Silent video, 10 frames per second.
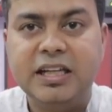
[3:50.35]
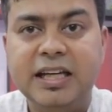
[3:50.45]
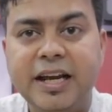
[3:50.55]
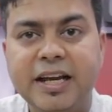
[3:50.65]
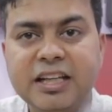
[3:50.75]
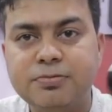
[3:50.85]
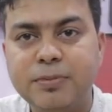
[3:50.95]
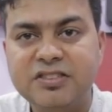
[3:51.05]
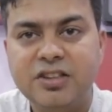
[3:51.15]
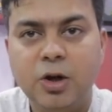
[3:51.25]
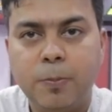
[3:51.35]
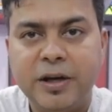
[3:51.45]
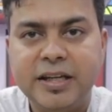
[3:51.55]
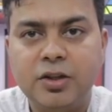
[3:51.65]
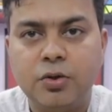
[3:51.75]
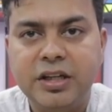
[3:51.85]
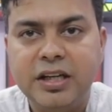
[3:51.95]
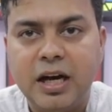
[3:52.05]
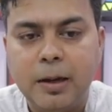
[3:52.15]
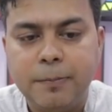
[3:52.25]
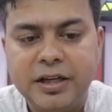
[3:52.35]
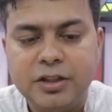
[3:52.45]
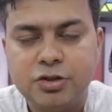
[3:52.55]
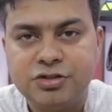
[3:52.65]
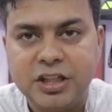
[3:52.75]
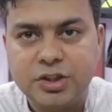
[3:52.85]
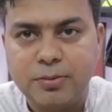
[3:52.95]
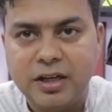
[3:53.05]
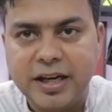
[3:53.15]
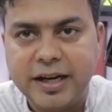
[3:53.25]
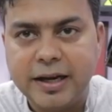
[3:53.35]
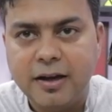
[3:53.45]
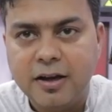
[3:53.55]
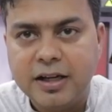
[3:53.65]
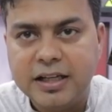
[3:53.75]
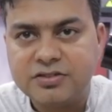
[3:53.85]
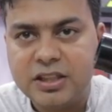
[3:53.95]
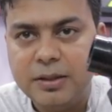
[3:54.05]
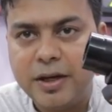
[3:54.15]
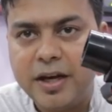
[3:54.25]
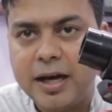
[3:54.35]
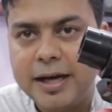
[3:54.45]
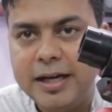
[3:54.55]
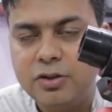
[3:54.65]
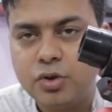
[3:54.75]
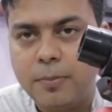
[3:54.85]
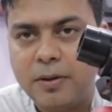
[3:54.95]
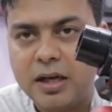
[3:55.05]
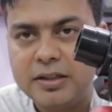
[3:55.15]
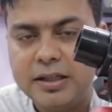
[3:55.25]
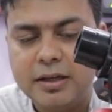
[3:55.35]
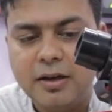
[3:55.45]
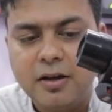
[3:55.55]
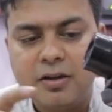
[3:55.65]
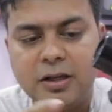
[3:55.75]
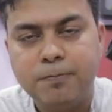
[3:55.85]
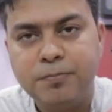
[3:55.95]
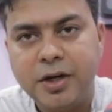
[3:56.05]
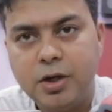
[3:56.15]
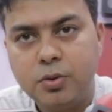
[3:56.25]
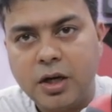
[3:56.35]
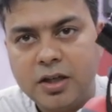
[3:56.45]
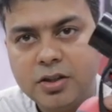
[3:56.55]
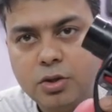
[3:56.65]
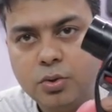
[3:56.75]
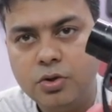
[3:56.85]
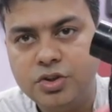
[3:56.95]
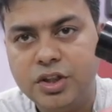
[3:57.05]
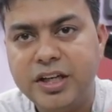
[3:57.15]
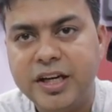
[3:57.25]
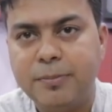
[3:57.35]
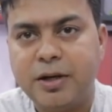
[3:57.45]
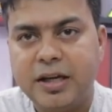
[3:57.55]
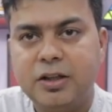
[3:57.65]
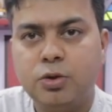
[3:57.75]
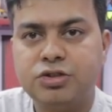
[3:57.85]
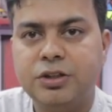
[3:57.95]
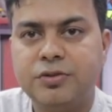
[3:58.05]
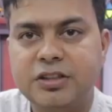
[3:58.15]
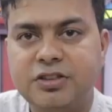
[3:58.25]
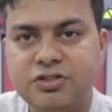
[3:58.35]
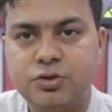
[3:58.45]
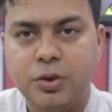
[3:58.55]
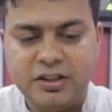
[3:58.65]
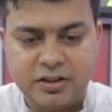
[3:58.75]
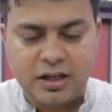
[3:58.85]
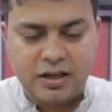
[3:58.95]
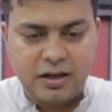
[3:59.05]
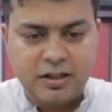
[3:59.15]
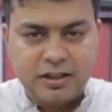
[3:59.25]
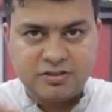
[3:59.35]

ये इसमें इसीलिए हो पाई है क्योंकि यहाँ पे ये जो स्ट्रेचेबल लेग है इसकी मैंने हाइट जो है बढ़ा दी है कंपेयर टू द अदर टू जिनकी नहीं बढ़ाई है तो उसकी वजह से इसको एक तरह का